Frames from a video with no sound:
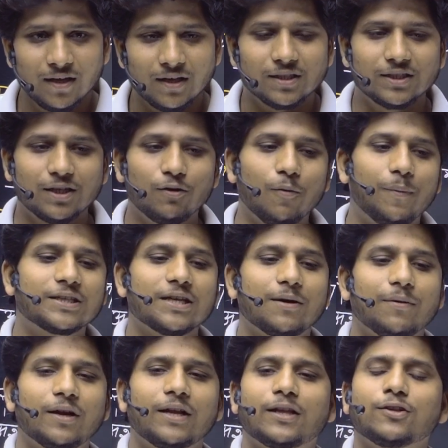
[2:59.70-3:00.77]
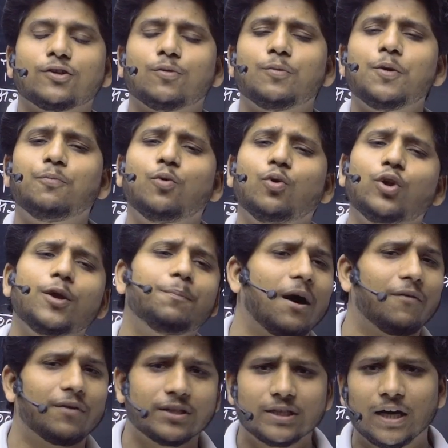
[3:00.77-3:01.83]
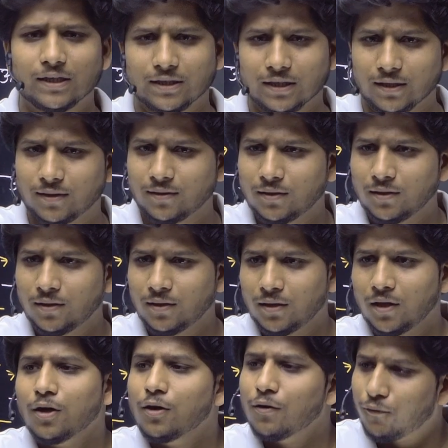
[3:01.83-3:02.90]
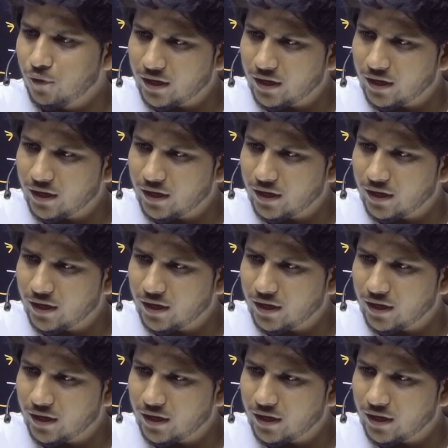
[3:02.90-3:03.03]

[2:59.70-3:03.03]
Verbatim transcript: जब वो पर्चा भरने जाते हैं तो अपनी पूरी पावर दिखाते हैं फॉर